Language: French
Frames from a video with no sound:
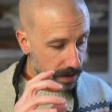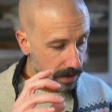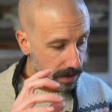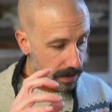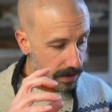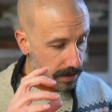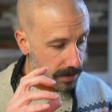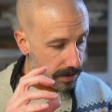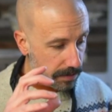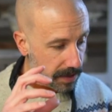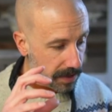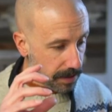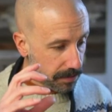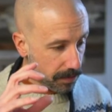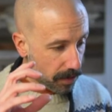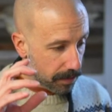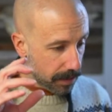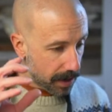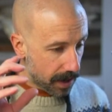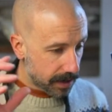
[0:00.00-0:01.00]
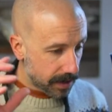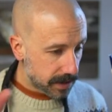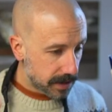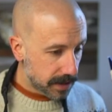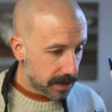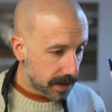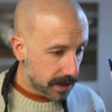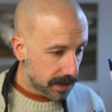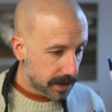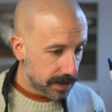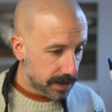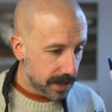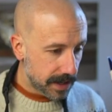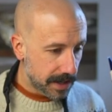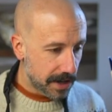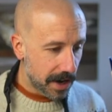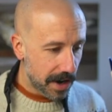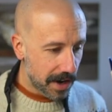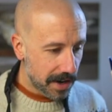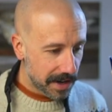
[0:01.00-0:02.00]
euh, c'est peut-être mon passé dans des
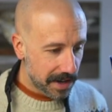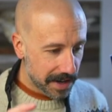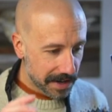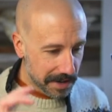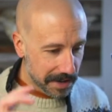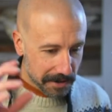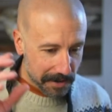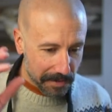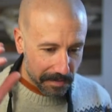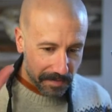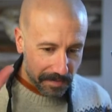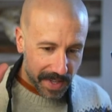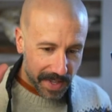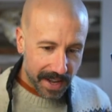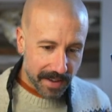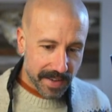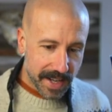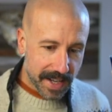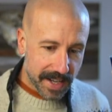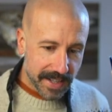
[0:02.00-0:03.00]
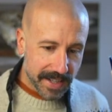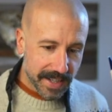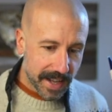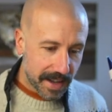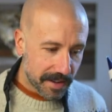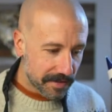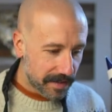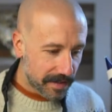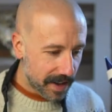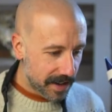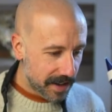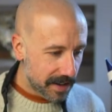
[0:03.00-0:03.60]
écoles avec les enfants.